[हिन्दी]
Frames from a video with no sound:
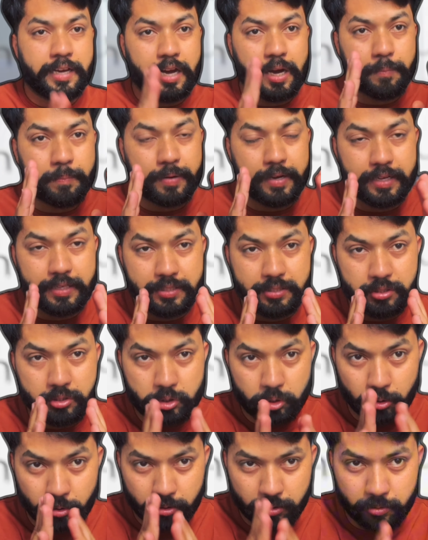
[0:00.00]
आपका
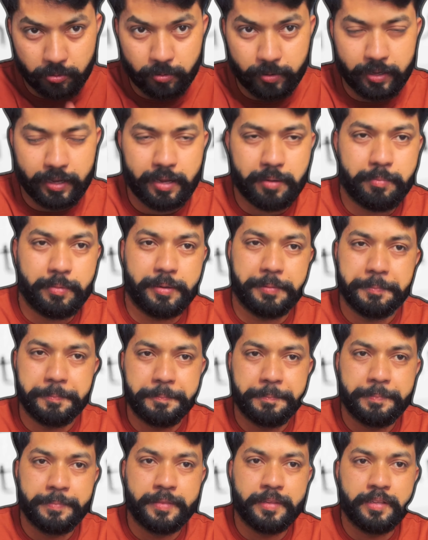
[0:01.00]
सोर्ट कोड अहम है
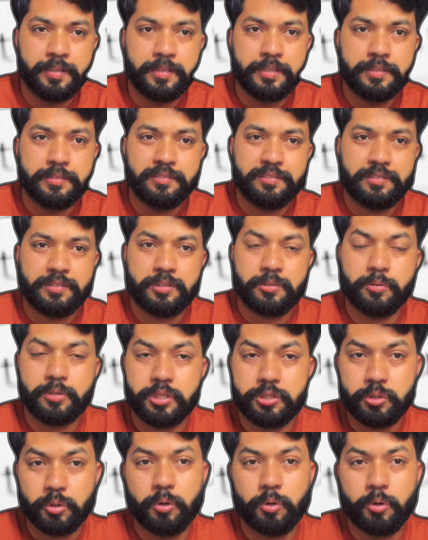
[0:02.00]
क्योंकि